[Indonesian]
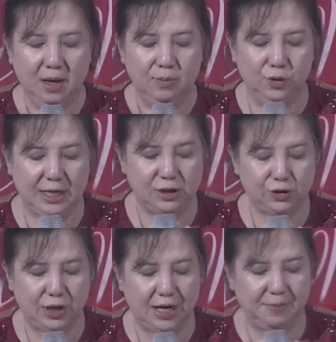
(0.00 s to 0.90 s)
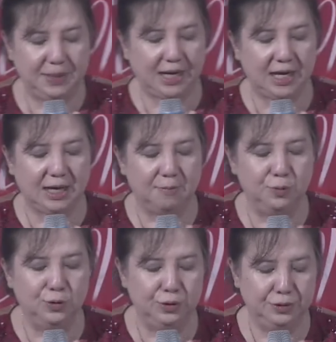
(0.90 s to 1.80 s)
Mungkin saudara berkata,
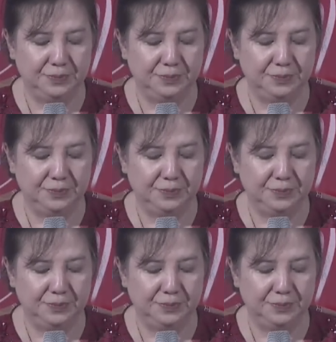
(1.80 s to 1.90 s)
"Bu,